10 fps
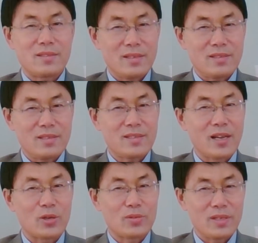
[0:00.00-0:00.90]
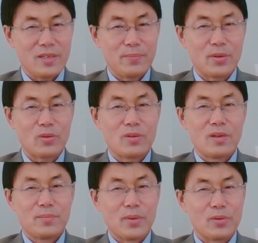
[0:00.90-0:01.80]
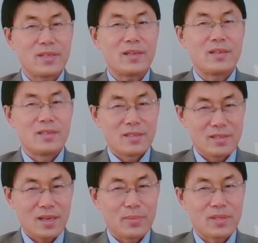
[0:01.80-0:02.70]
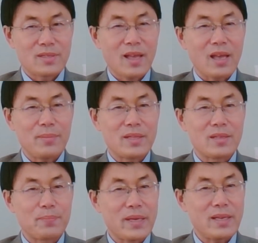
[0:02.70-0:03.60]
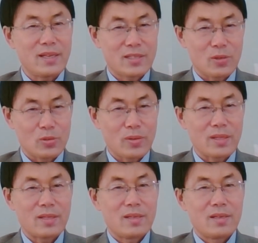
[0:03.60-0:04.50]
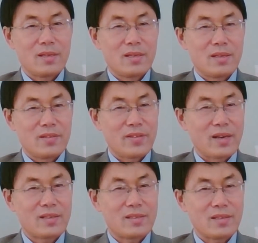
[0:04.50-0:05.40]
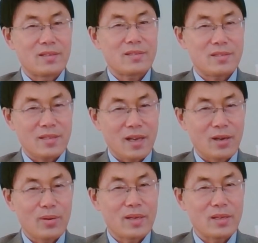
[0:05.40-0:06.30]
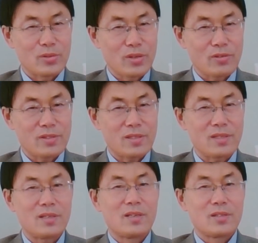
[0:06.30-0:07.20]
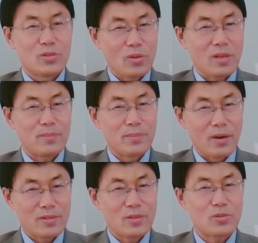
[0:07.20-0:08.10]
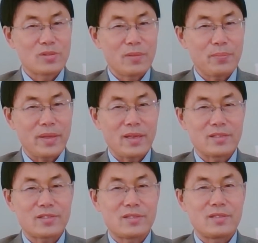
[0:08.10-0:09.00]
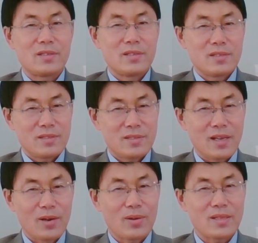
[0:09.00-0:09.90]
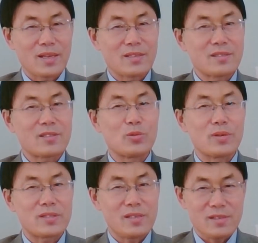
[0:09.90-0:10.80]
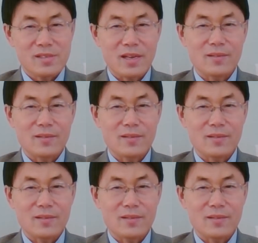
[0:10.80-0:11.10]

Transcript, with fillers: 级下流的阴谋，某些上不得台面的卑劣手段，反而可能强化了刘少奇对毛泽东的蔑视，强化了他的自我欣赏，